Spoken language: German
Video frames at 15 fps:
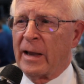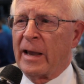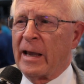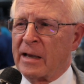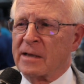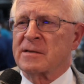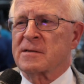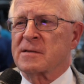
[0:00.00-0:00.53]

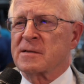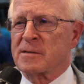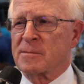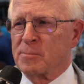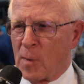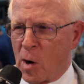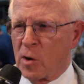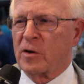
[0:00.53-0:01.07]
es
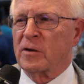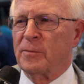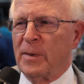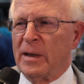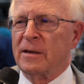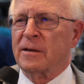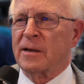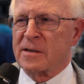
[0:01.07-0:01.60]
macht
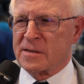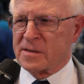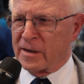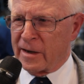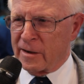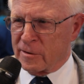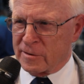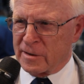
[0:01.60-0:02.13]
mit, es
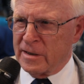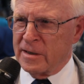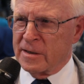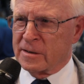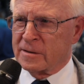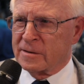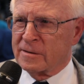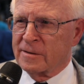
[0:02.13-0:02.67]

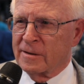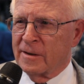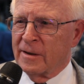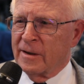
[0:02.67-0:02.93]
reagiert